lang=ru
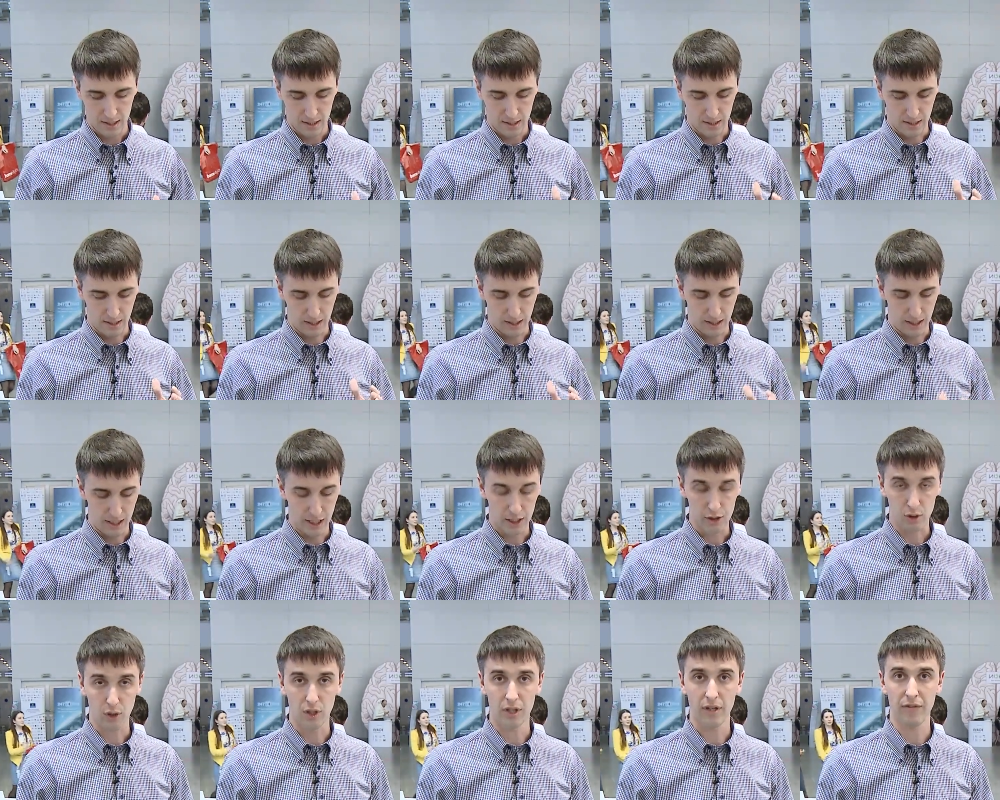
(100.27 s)
Э,
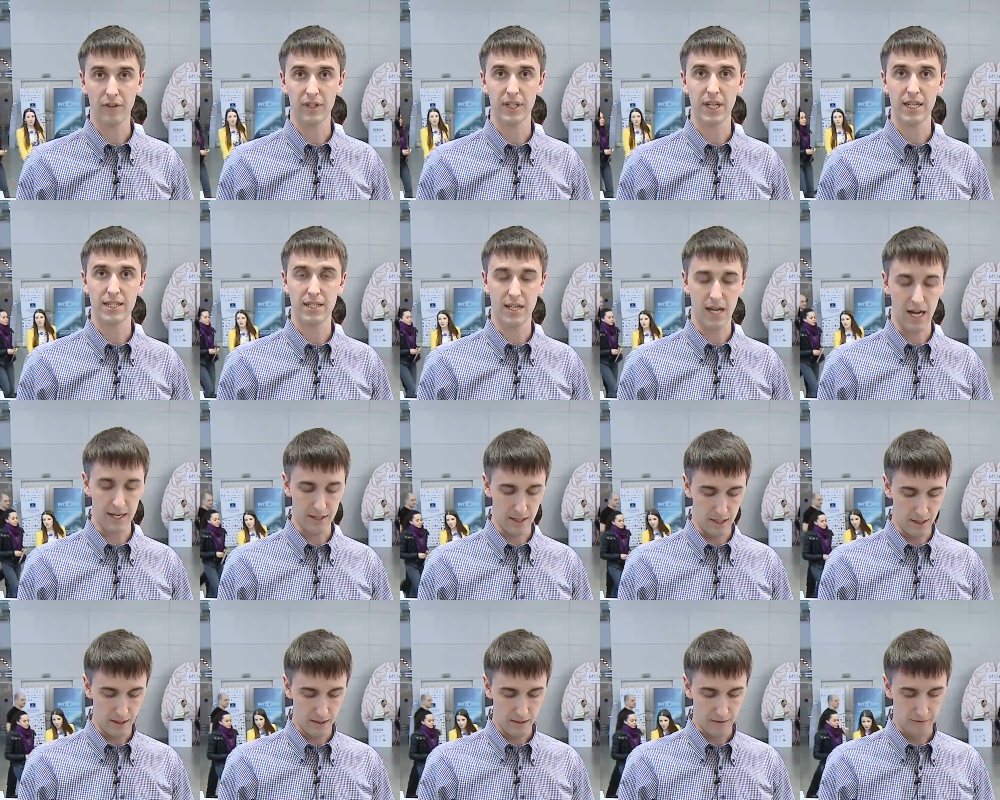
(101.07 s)
электронный
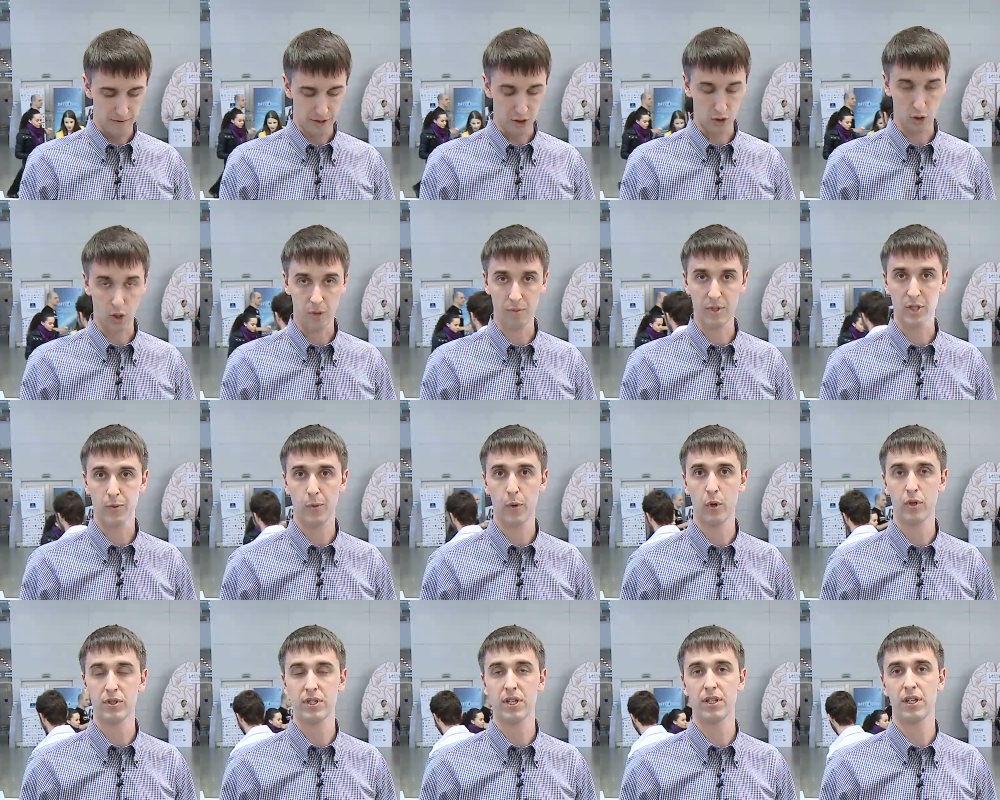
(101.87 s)
видоискатель, в котором
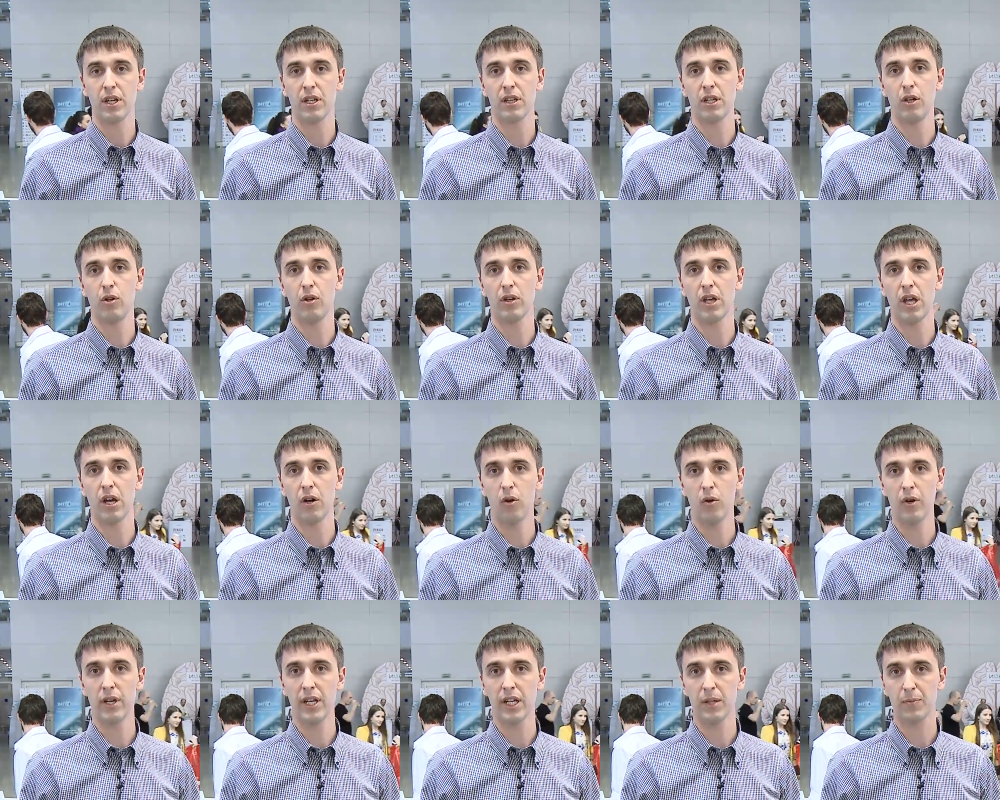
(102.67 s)
используется технология
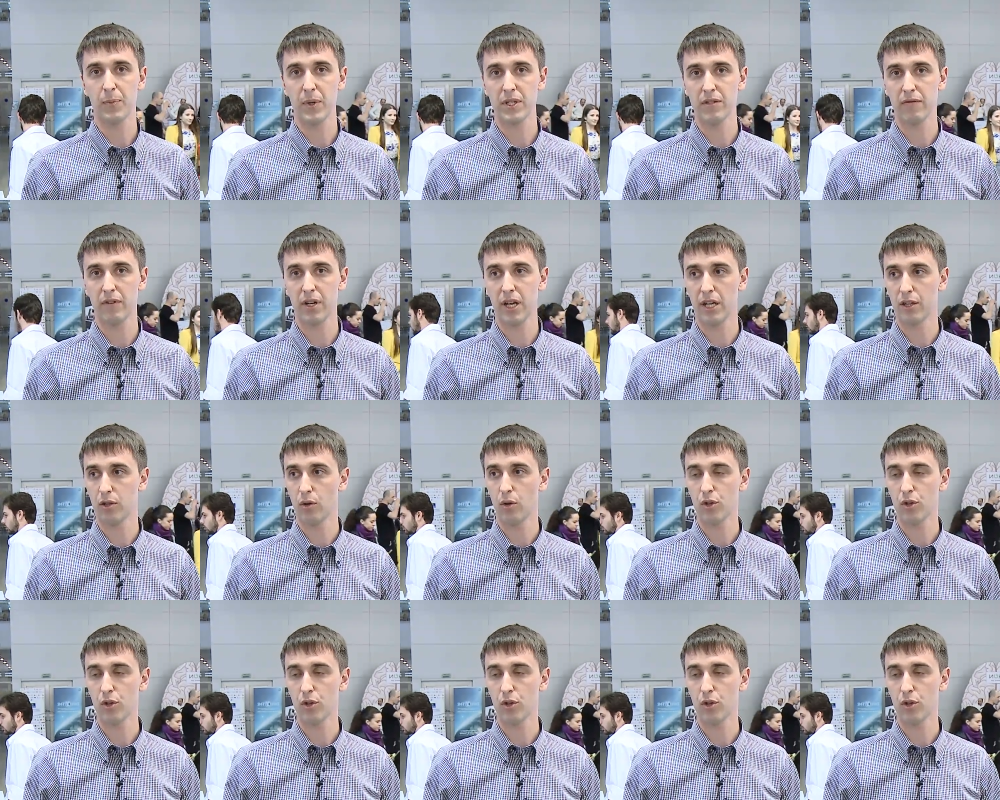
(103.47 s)
OLED, позволяет